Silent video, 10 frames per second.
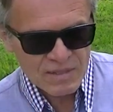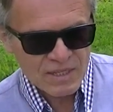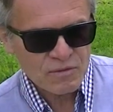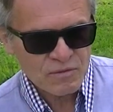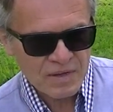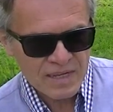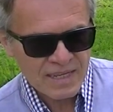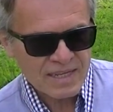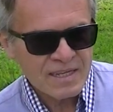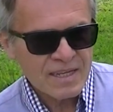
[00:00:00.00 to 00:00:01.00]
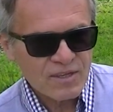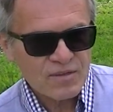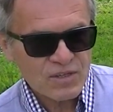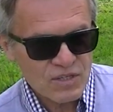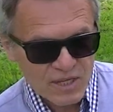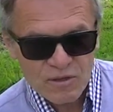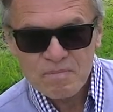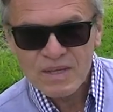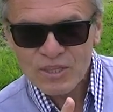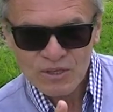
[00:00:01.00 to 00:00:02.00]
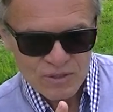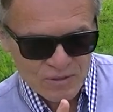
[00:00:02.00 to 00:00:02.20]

na to uwagę. No właśnie, jaką metodą?